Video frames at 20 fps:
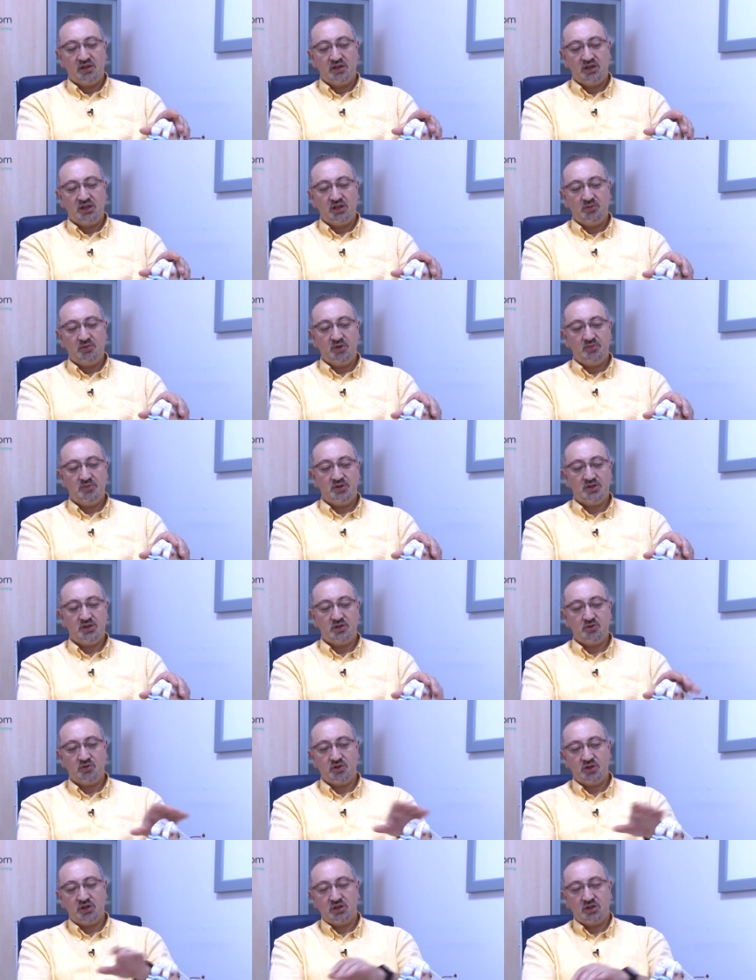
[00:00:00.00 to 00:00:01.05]
kemiğimizin
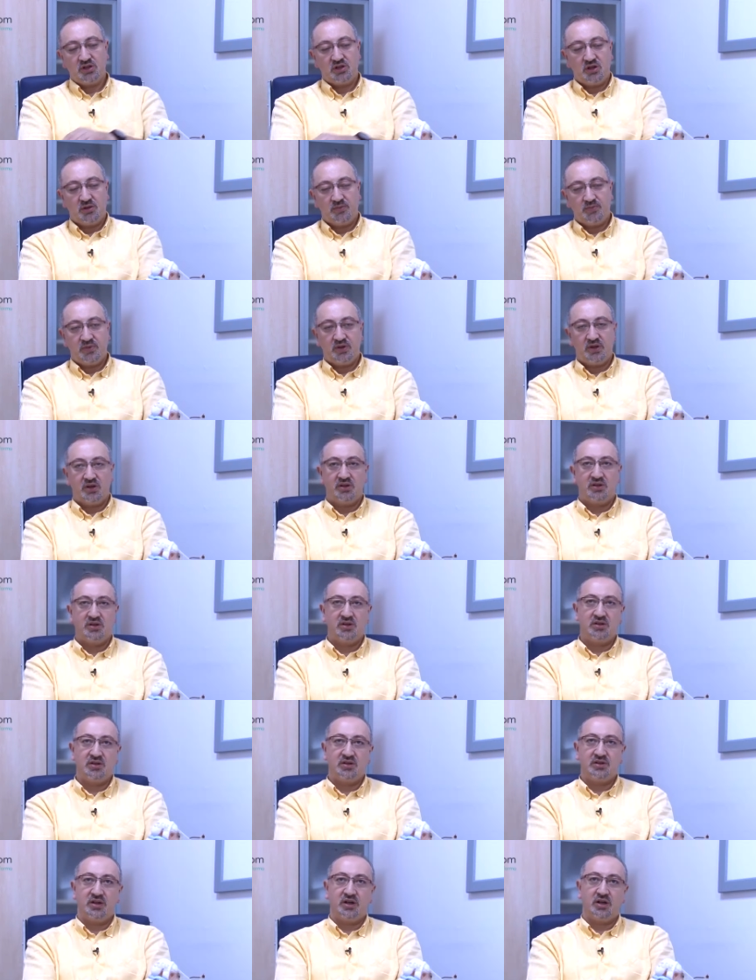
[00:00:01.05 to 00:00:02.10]
üzerini kaplayan
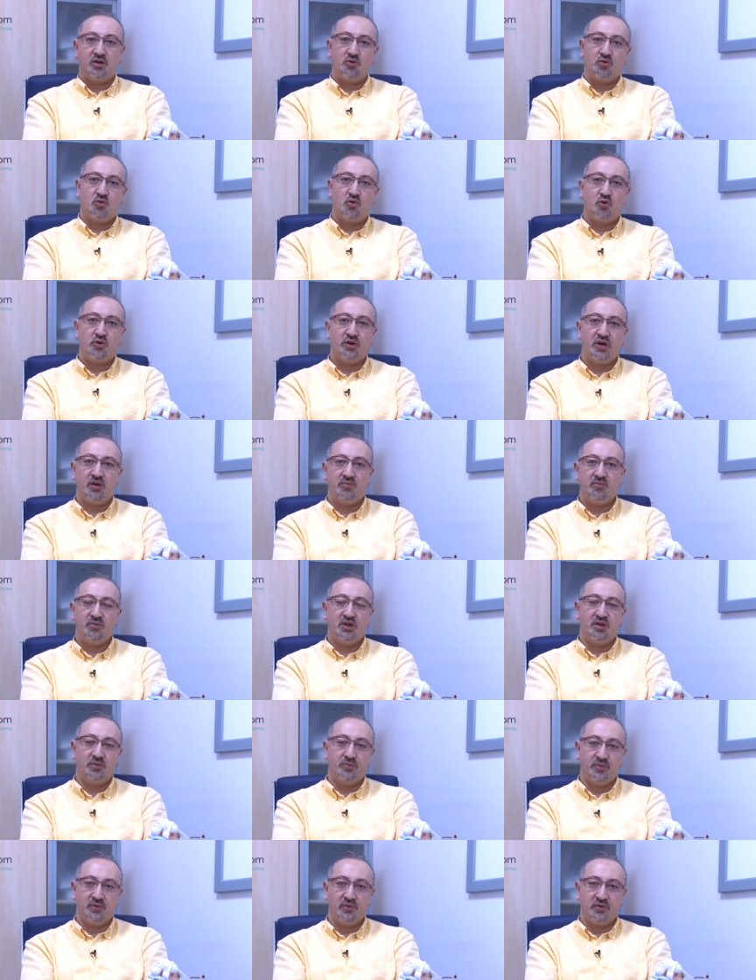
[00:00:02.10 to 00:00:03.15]
kıkırdağı koruyan bir
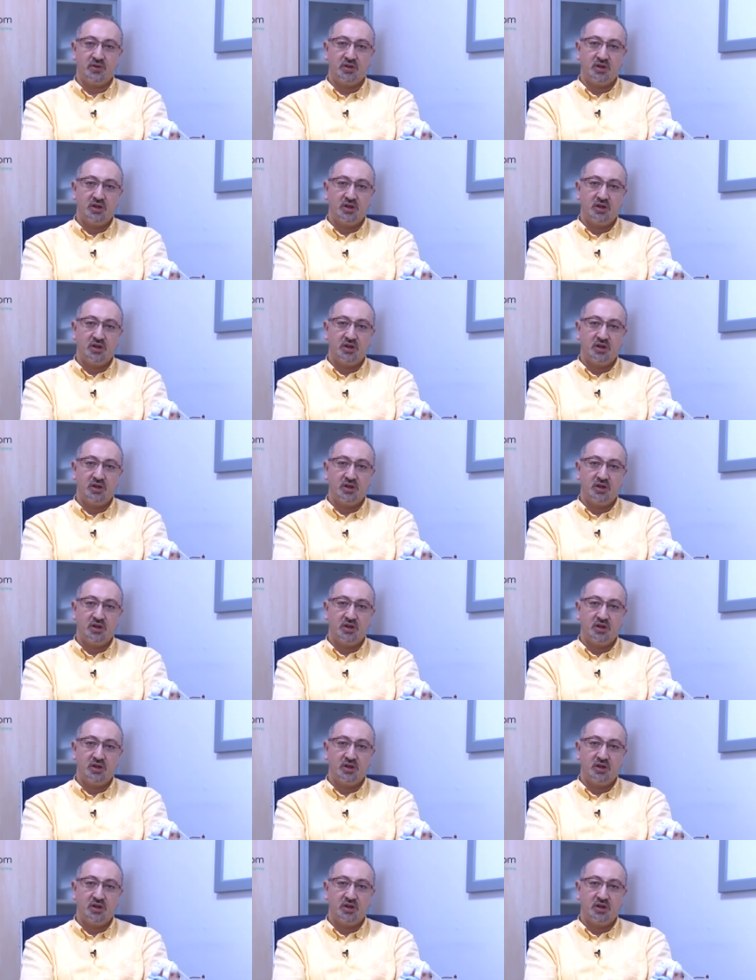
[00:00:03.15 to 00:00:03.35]
yapı.